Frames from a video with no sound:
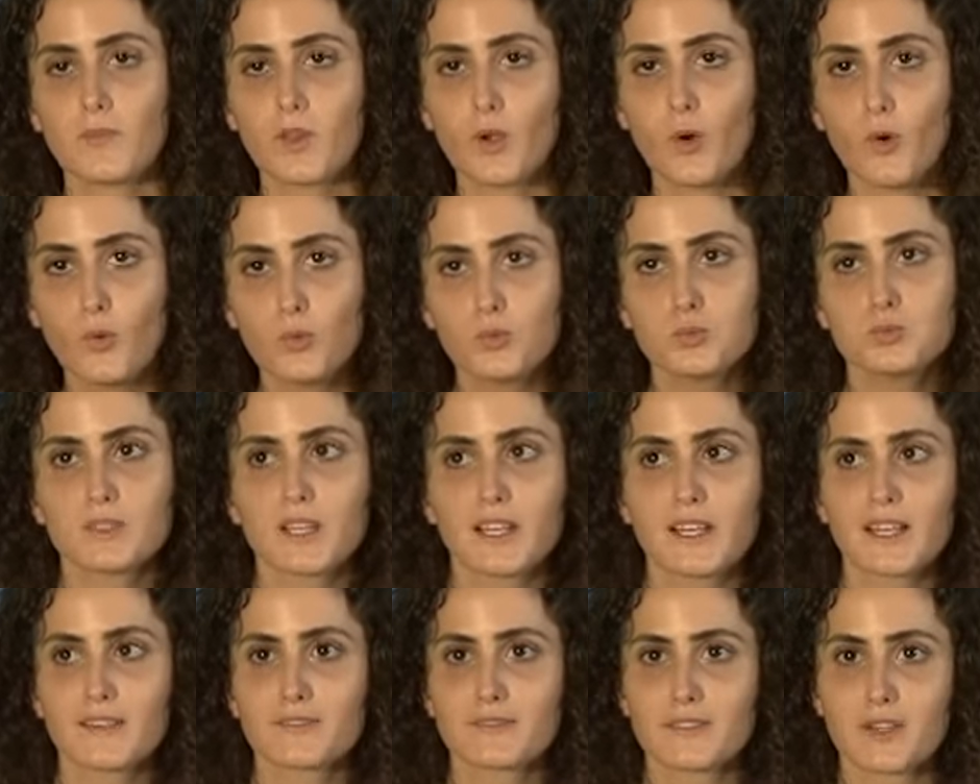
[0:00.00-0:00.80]
Um
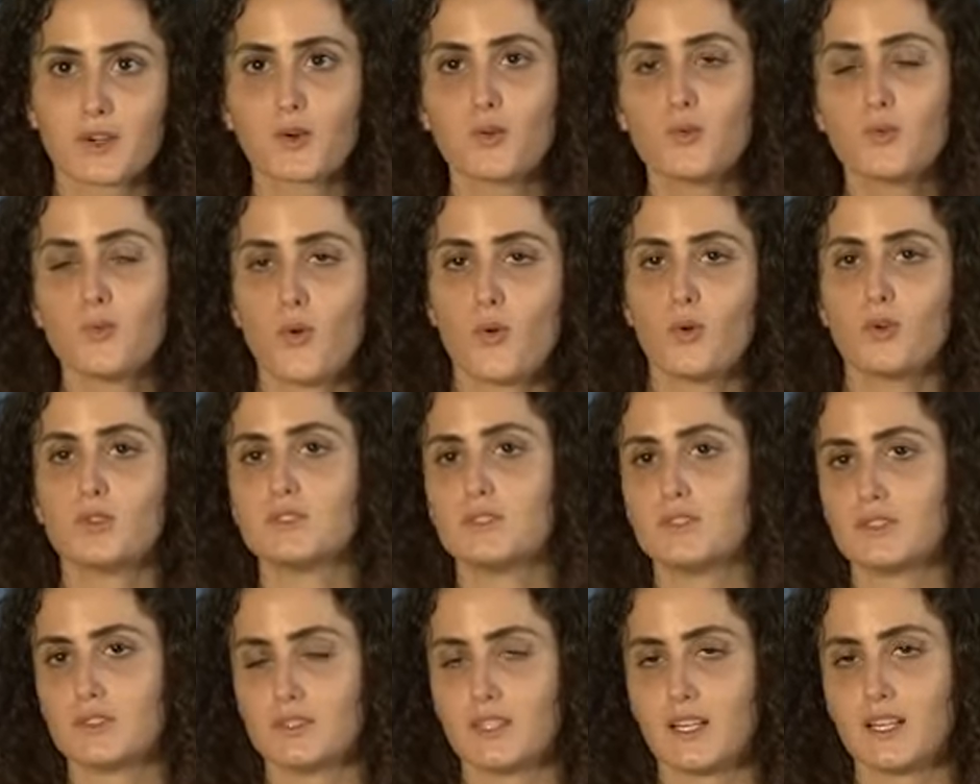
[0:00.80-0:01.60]
tem a ver com o
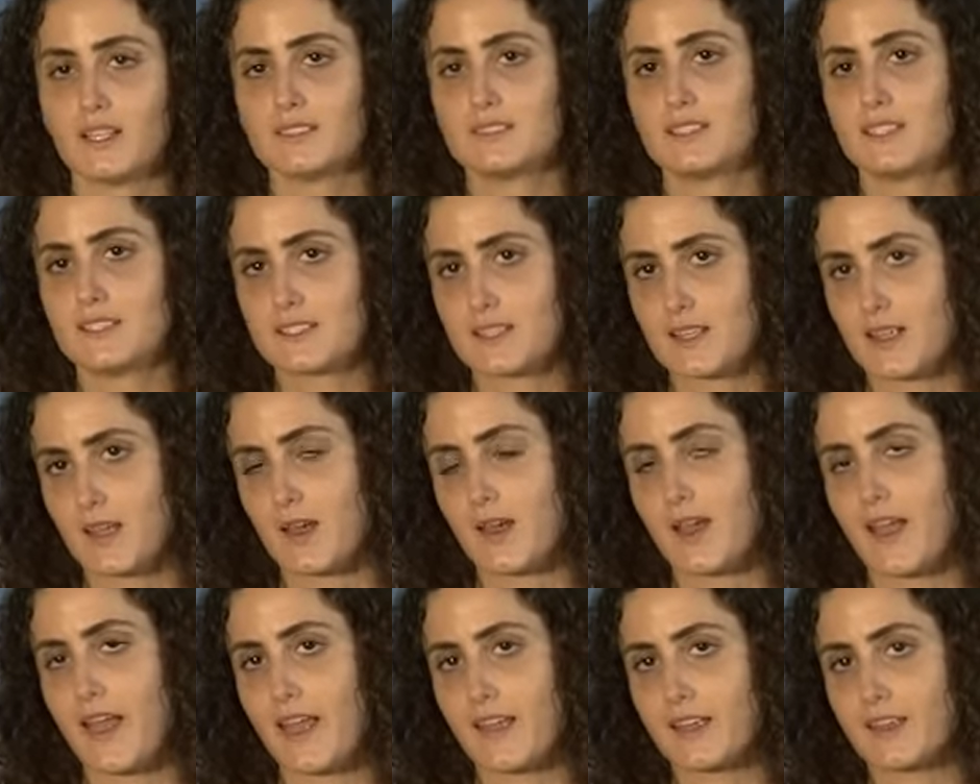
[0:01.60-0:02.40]
outro, né? Assim,
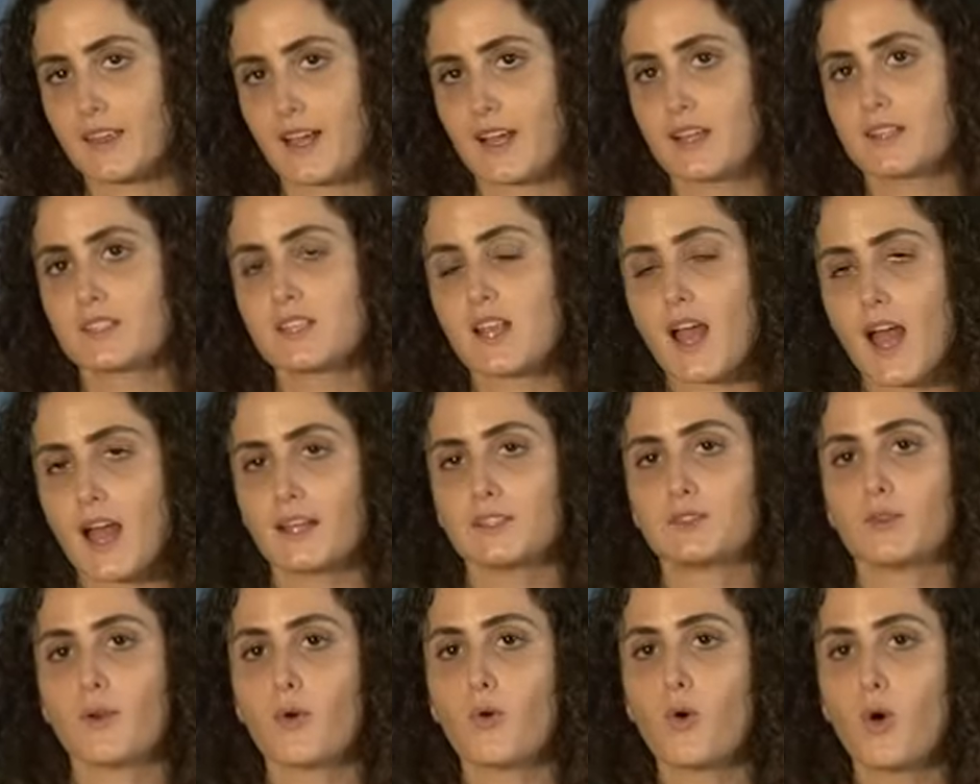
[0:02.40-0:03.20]
é, é
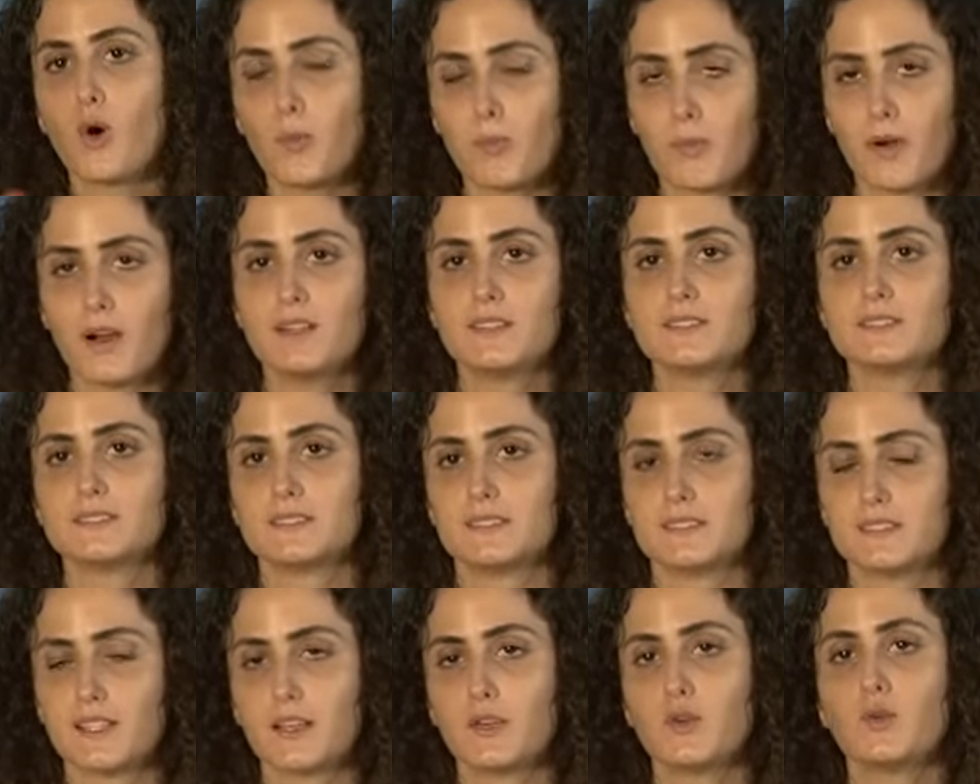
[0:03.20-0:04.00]
encadeado, é um
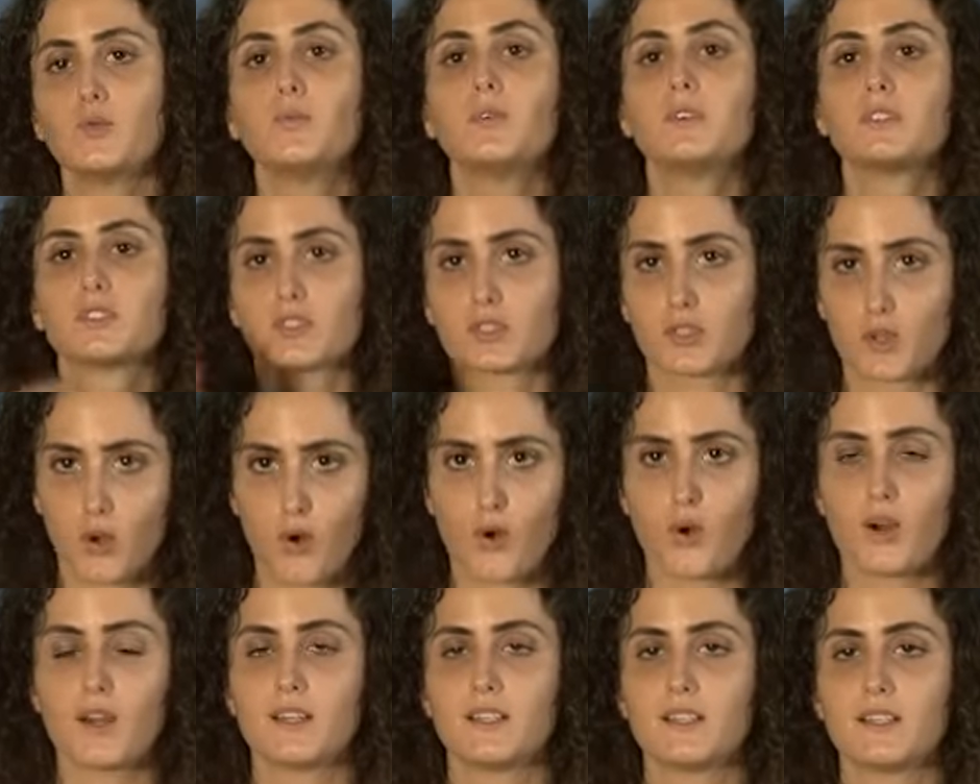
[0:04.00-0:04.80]
romance, tem uma
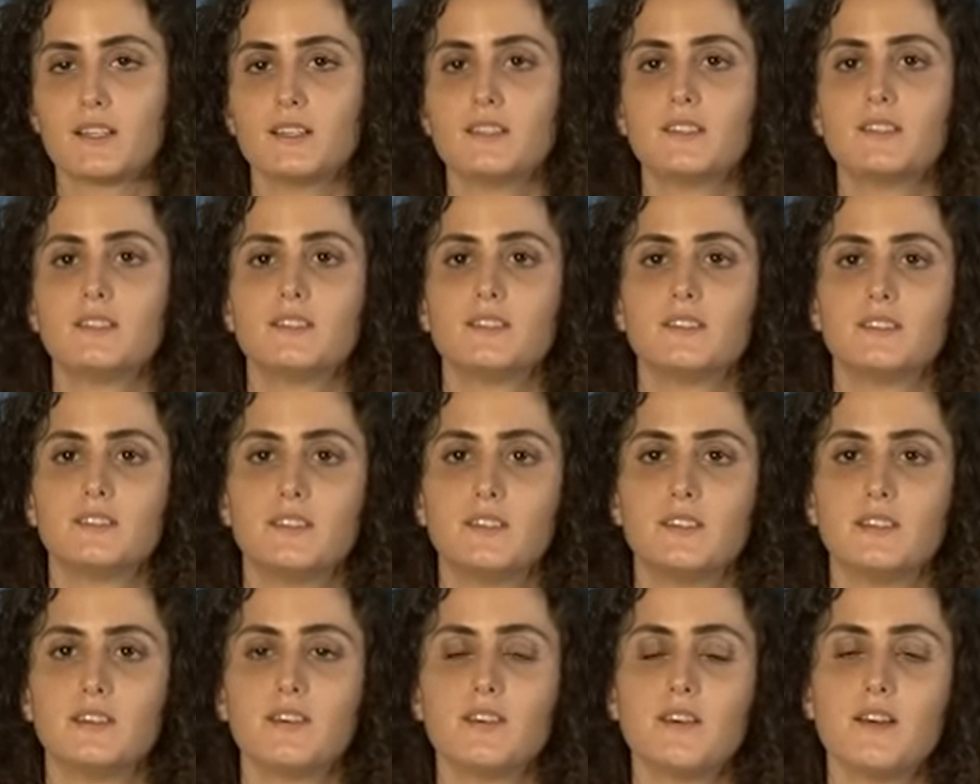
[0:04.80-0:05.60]
história,
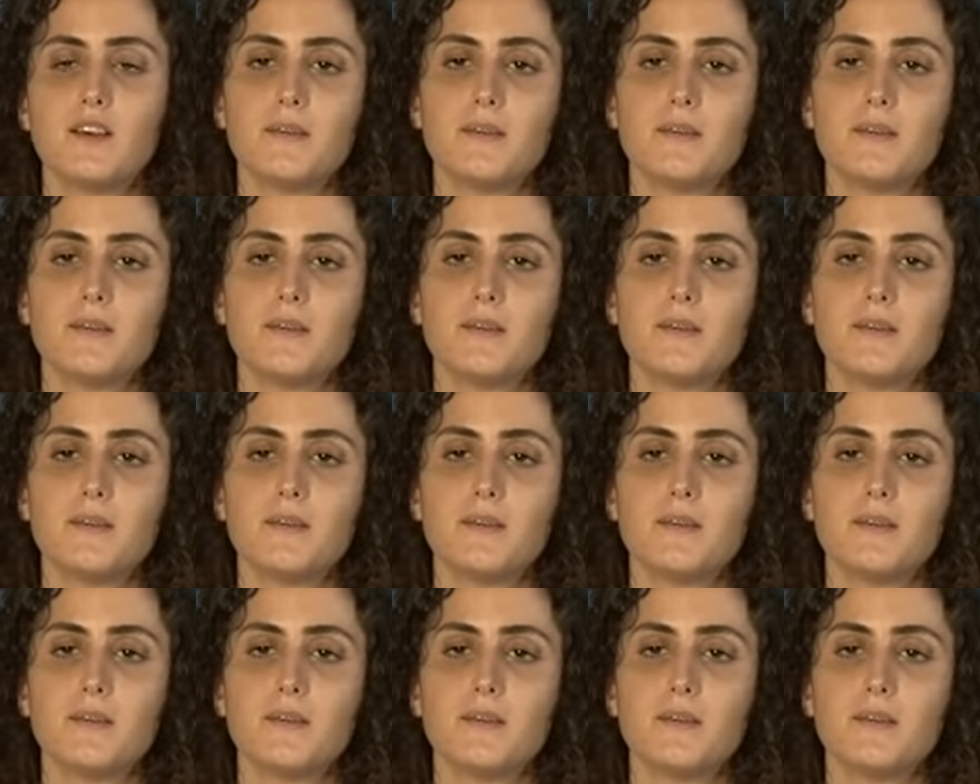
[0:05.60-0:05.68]
né?